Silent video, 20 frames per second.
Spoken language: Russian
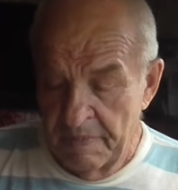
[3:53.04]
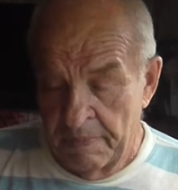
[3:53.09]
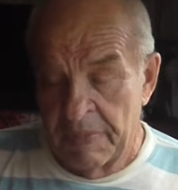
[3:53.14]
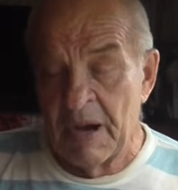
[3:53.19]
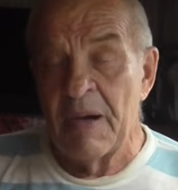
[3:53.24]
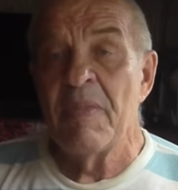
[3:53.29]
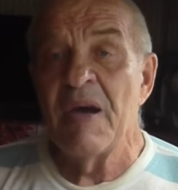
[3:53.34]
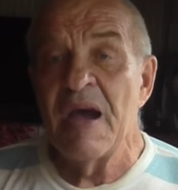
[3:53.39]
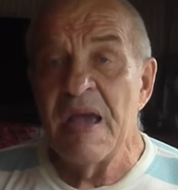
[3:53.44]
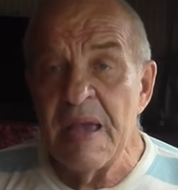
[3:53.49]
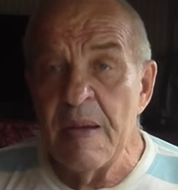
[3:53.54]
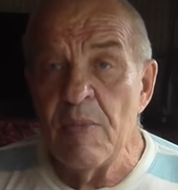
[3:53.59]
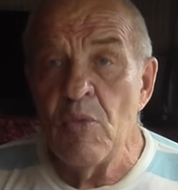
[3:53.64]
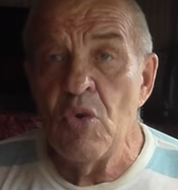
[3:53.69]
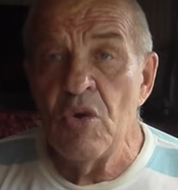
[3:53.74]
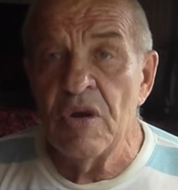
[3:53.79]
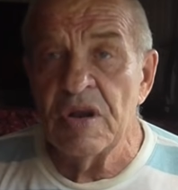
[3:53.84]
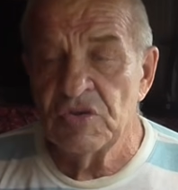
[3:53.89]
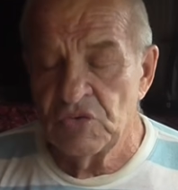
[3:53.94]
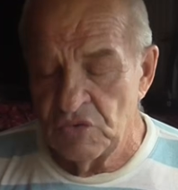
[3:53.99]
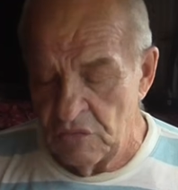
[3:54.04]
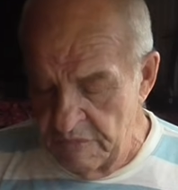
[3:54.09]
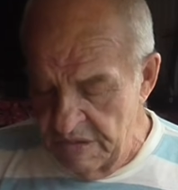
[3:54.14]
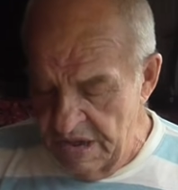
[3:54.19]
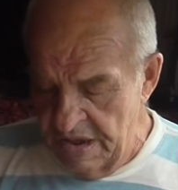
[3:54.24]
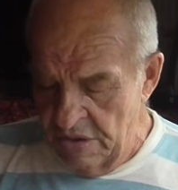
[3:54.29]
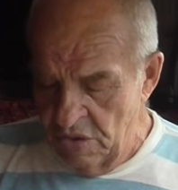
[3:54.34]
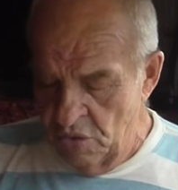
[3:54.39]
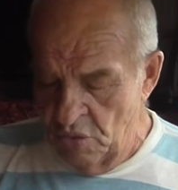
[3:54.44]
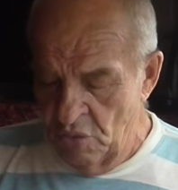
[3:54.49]
по моему
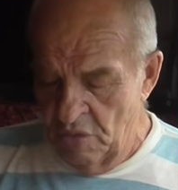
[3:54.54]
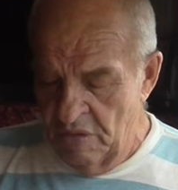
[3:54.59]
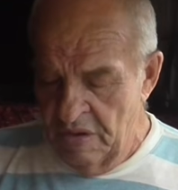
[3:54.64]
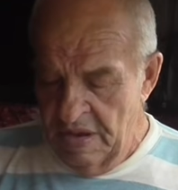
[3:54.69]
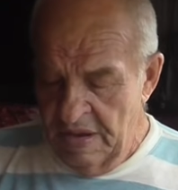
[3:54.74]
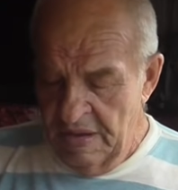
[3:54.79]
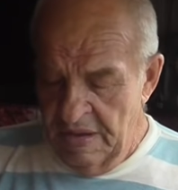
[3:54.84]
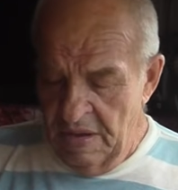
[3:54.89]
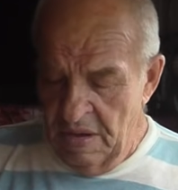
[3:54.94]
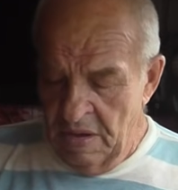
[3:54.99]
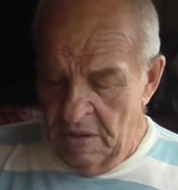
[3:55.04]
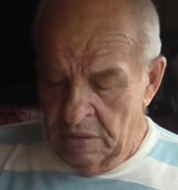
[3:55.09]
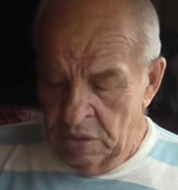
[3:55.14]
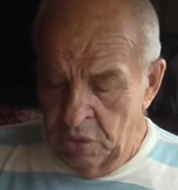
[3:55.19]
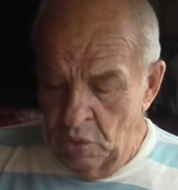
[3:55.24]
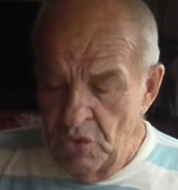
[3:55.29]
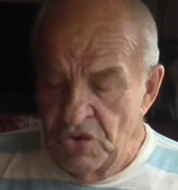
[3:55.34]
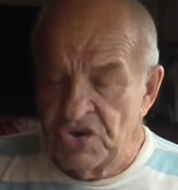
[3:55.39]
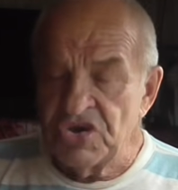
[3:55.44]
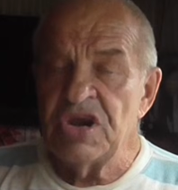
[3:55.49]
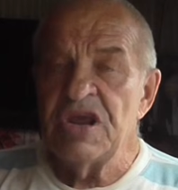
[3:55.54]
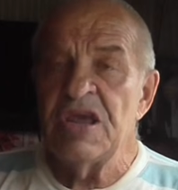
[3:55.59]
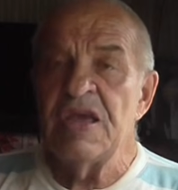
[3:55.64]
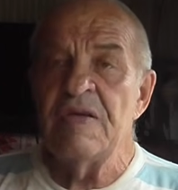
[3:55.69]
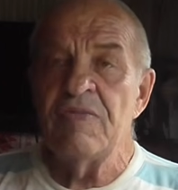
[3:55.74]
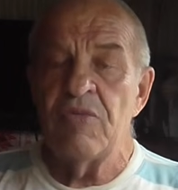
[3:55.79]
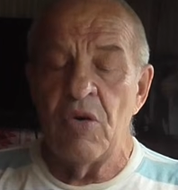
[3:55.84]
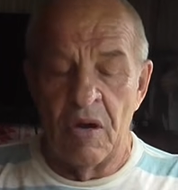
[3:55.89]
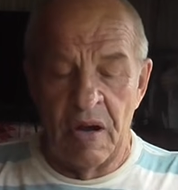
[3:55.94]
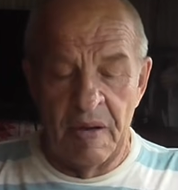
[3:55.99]
разумению, лучше
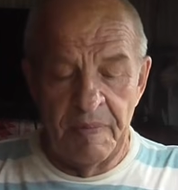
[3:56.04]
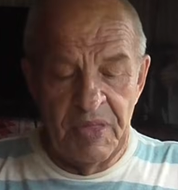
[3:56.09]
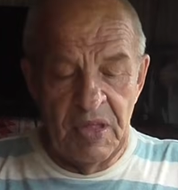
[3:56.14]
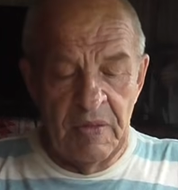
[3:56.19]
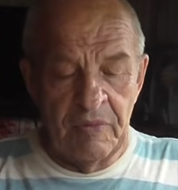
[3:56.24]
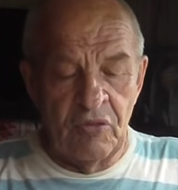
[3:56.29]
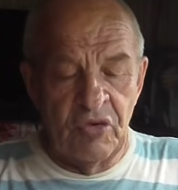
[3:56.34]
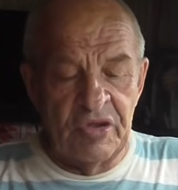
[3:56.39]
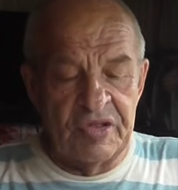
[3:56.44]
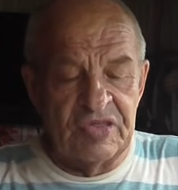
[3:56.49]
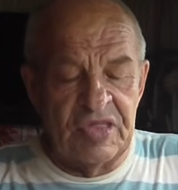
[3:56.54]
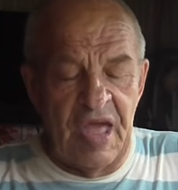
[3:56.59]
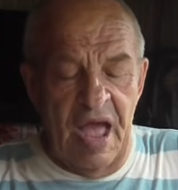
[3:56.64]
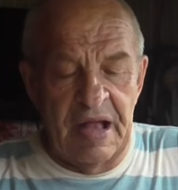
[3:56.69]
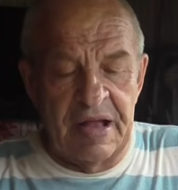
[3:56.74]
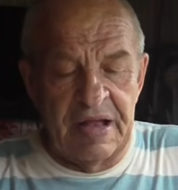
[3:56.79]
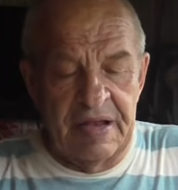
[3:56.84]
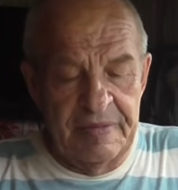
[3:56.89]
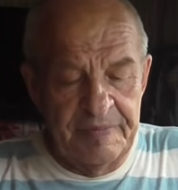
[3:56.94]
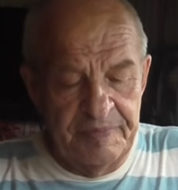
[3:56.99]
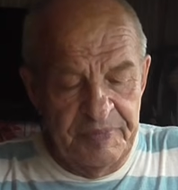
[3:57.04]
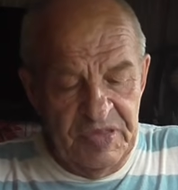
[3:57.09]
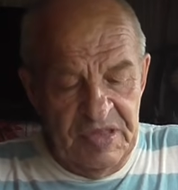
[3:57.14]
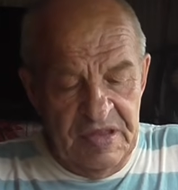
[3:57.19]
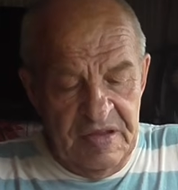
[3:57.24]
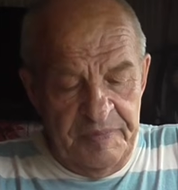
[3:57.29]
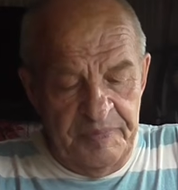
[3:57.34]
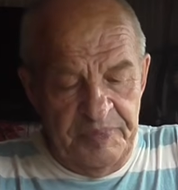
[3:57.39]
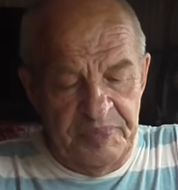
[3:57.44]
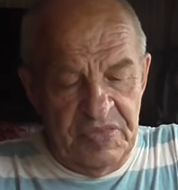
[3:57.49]
его вот так
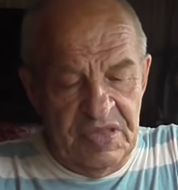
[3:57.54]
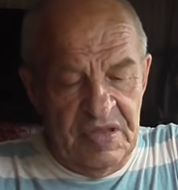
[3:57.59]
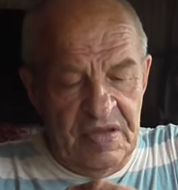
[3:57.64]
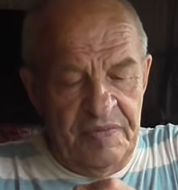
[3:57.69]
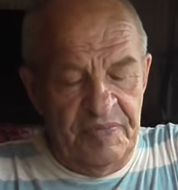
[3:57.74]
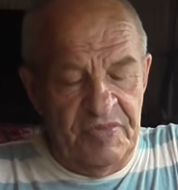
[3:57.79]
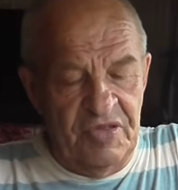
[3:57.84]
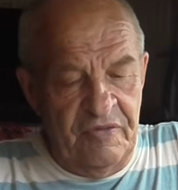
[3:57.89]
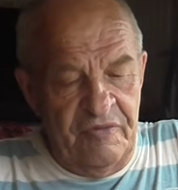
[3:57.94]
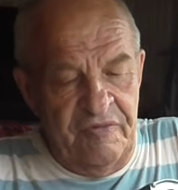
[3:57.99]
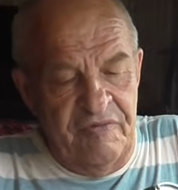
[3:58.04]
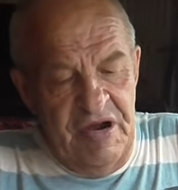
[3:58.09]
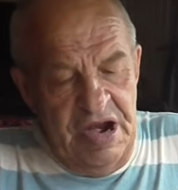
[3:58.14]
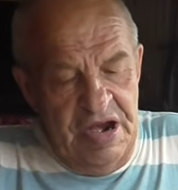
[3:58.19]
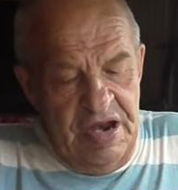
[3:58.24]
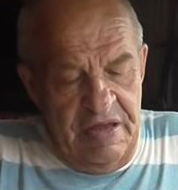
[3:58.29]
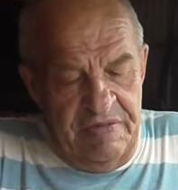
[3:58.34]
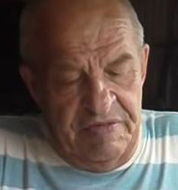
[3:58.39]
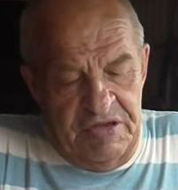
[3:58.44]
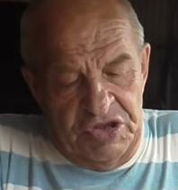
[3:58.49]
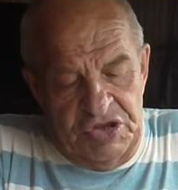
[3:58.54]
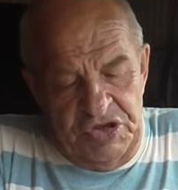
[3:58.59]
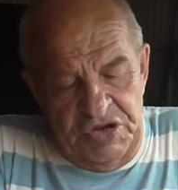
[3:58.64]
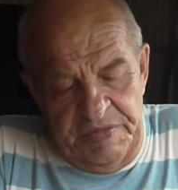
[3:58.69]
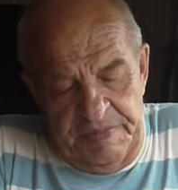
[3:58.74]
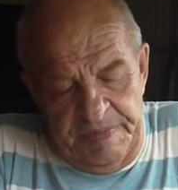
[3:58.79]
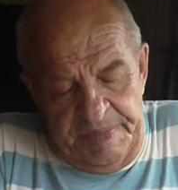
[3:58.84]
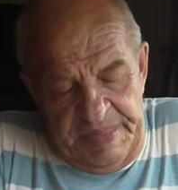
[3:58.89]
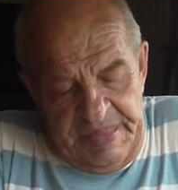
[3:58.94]
выдавить,